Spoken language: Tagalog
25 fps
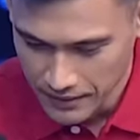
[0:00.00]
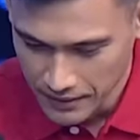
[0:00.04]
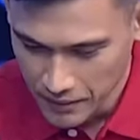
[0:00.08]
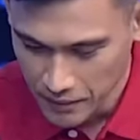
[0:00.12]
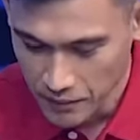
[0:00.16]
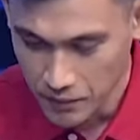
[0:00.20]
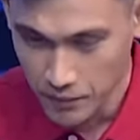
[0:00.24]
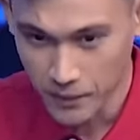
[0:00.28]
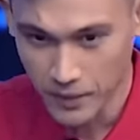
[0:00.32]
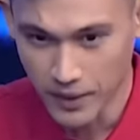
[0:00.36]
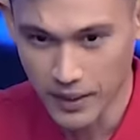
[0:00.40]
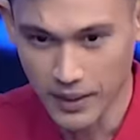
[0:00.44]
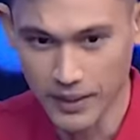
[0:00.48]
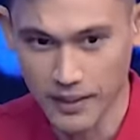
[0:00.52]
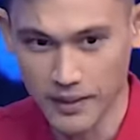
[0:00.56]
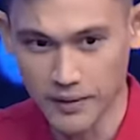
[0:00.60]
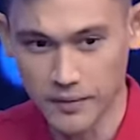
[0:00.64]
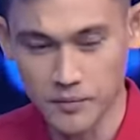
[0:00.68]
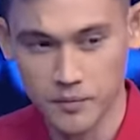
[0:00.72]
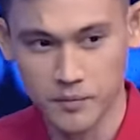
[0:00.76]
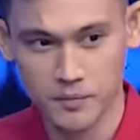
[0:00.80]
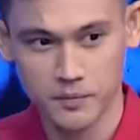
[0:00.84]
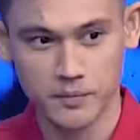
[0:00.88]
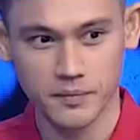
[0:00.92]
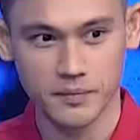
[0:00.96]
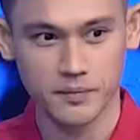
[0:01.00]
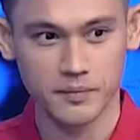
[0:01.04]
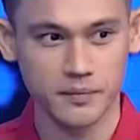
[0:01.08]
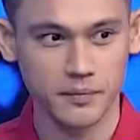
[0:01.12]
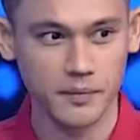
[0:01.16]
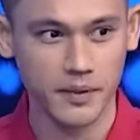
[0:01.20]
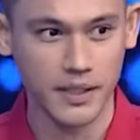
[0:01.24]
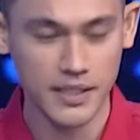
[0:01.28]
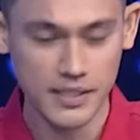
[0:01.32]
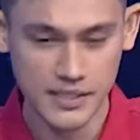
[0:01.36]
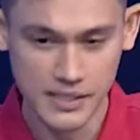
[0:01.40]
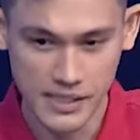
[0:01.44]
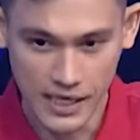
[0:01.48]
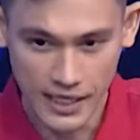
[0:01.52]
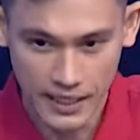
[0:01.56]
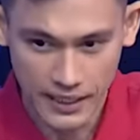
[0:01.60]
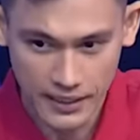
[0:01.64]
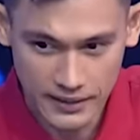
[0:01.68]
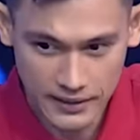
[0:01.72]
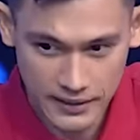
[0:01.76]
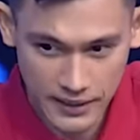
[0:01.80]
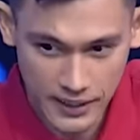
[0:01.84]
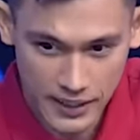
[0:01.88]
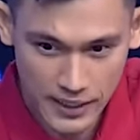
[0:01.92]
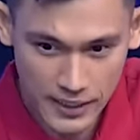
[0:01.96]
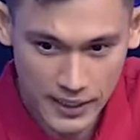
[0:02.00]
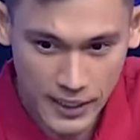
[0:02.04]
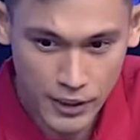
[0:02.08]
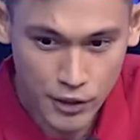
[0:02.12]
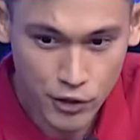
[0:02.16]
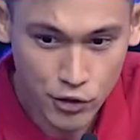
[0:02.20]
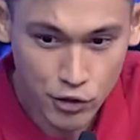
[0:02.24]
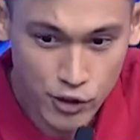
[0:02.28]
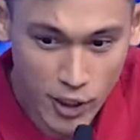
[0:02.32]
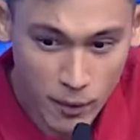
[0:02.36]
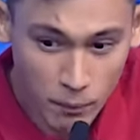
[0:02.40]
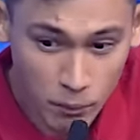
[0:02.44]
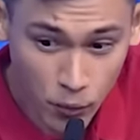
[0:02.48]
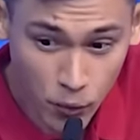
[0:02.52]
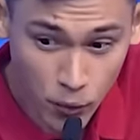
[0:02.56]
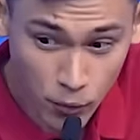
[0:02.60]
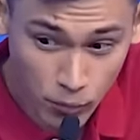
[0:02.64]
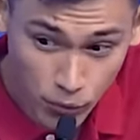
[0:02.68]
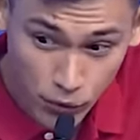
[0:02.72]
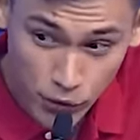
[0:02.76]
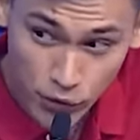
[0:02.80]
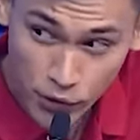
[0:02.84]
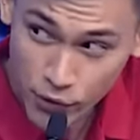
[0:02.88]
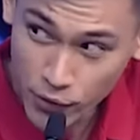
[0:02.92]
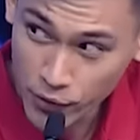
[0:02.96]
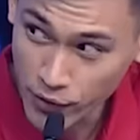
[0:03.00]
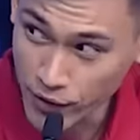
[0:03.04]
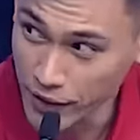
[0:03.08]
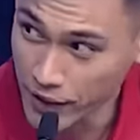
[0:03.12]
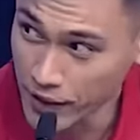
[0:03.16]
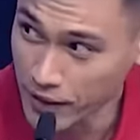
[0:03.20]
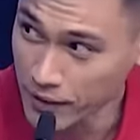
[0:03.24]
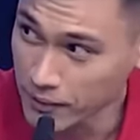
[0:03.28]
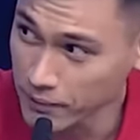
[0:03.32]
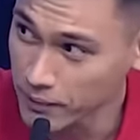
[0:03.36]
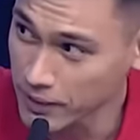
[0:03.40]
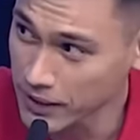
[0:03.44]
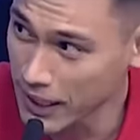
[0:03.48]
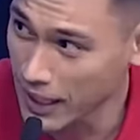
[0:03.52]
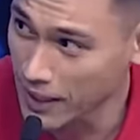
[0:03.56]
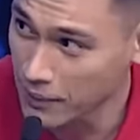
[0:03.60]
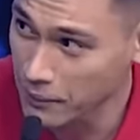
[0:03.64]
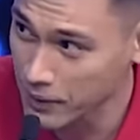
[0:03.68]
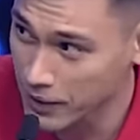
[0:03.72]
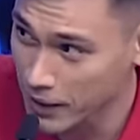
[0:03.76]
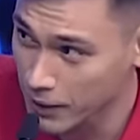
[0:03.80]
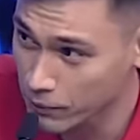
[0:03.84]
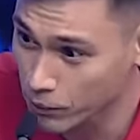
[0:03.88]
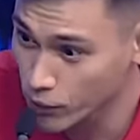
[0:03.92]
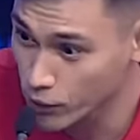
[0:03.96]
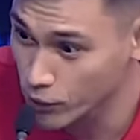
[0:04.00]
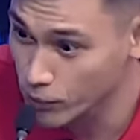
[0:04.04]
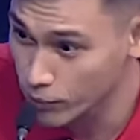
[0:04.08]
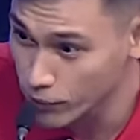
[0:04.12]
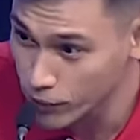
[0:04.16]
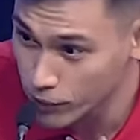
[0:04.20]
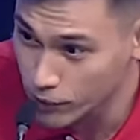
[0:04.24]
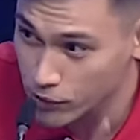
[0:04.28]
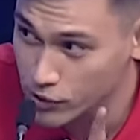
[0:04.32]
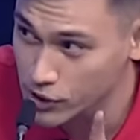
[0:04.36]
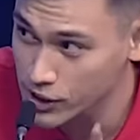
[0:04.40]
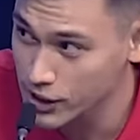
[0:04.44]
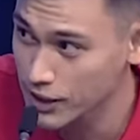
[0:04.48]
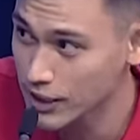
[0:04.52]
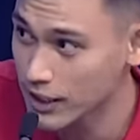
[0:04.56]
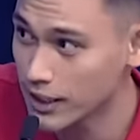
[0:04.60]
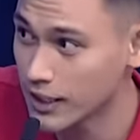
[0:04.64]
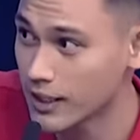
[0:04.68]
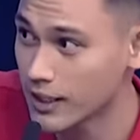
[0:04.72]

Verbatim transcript: Martin. Para sa akin talaga yung nabubuyo eh. Madaming nabubuyo dyan na